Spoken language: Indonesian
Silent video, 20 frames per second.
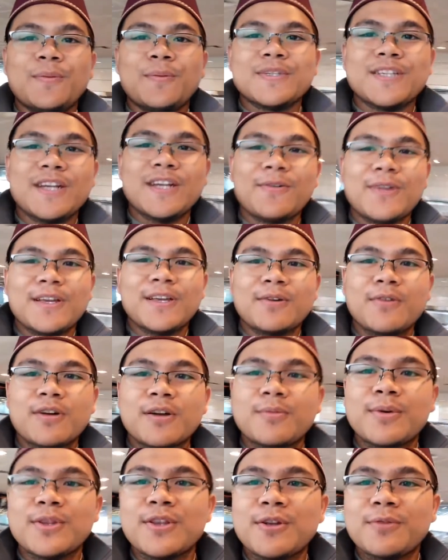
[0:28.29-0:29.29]
Assalamualaikum
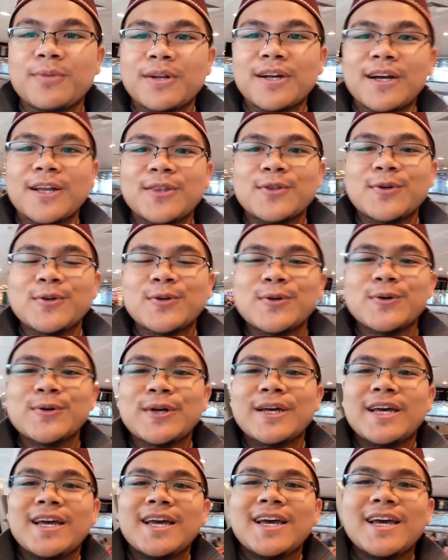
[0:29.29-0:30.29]
warahmatullahi wabarakatuh
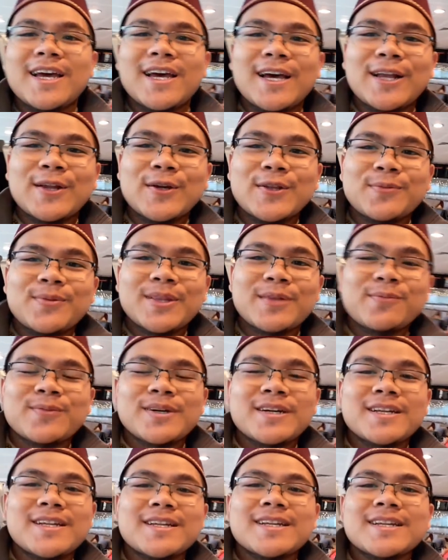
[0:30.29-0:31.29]
Halo
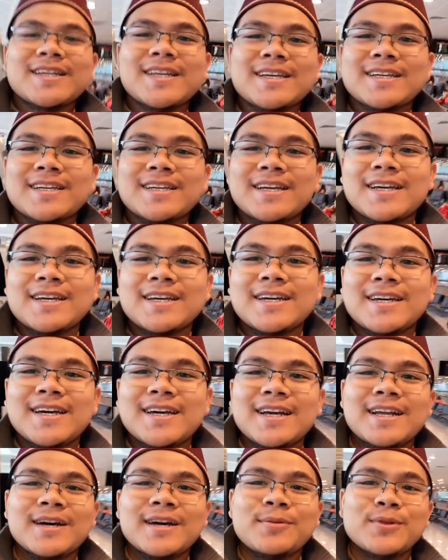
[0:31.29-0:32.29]
teman-teman uh,
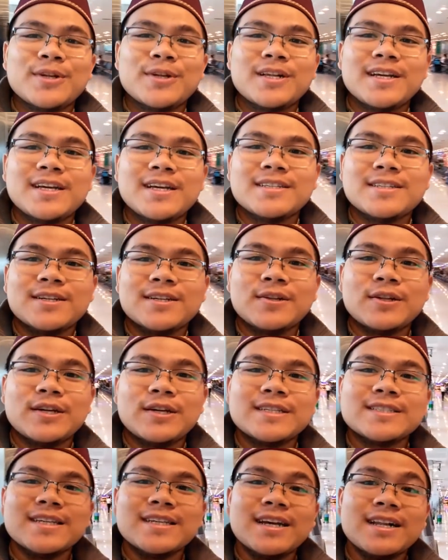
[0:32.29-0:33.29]
Alhamdulillah insya
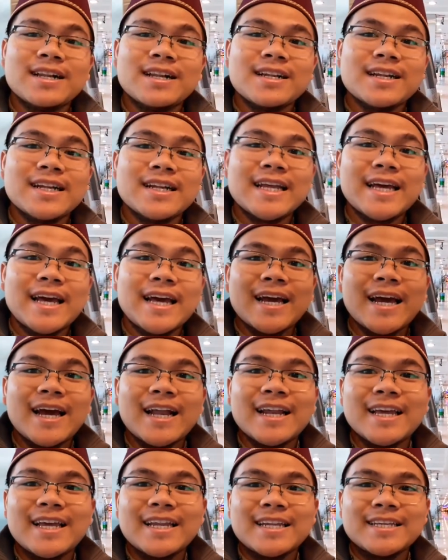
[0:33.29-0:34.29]
Allah Isal
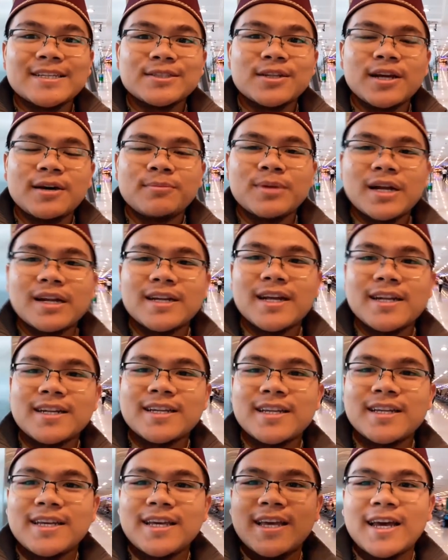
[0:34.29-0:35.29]
kali ini sudah berada
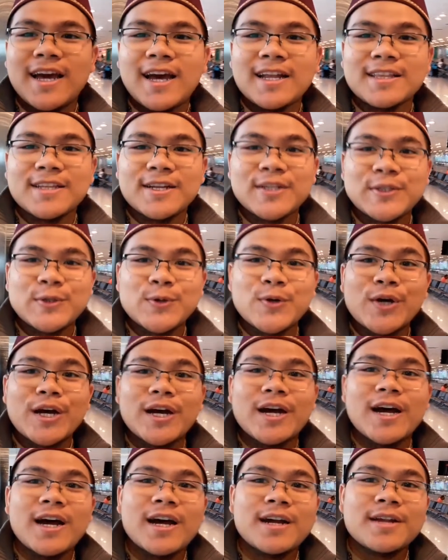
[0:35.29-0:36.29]
di Ataturk
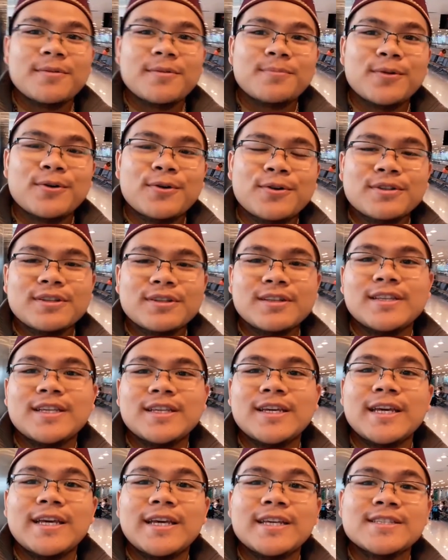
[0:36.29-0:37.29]
Airport
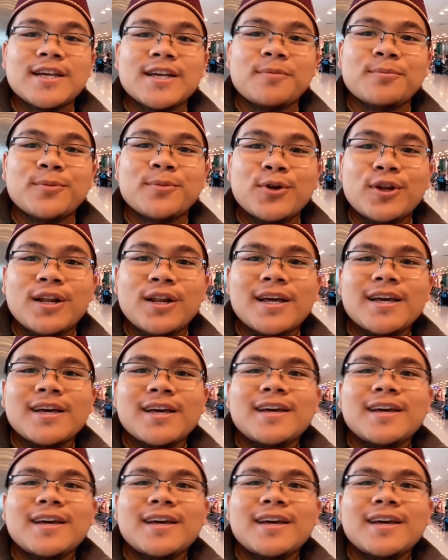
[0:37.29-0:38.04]
di Istanbul